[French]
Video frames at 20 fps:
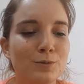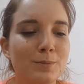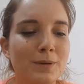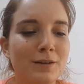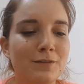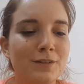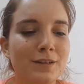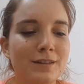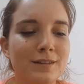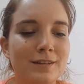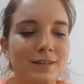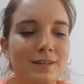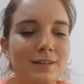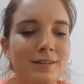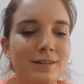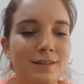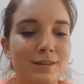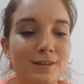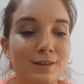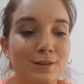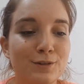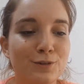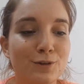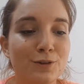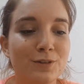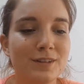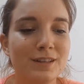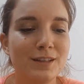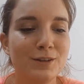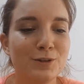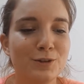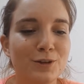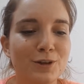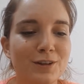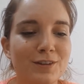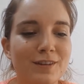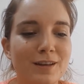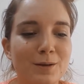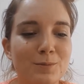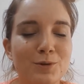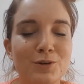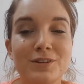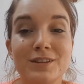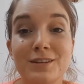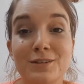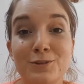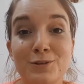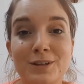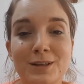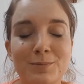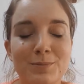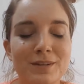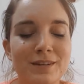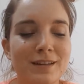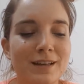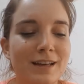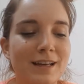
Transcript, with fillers: On m'avait dit, c'était Sandy de Girls Are Born in Tulips,